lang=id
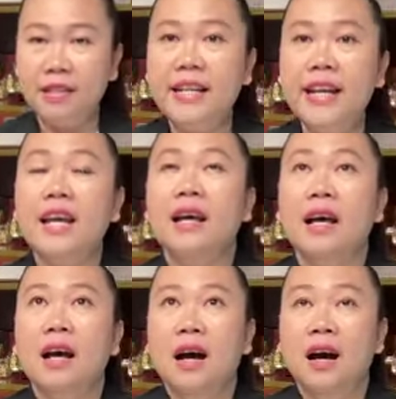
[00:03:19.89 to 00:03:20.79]
Jadi
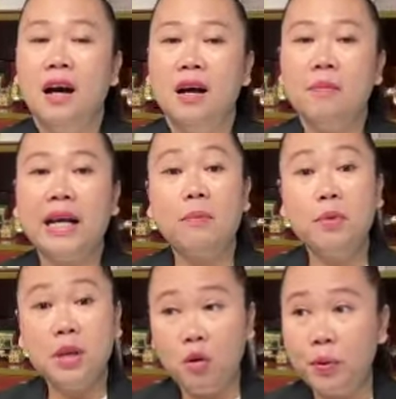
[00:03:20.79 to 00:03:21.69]
uh, mereka
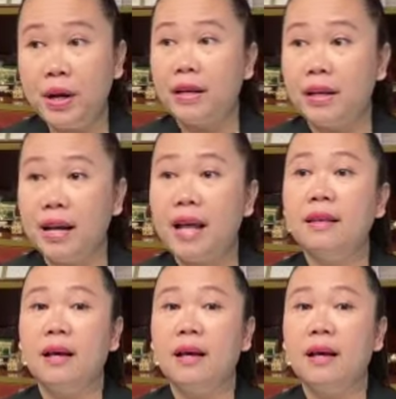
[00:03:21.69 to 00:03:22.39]
punya hubungan dekat.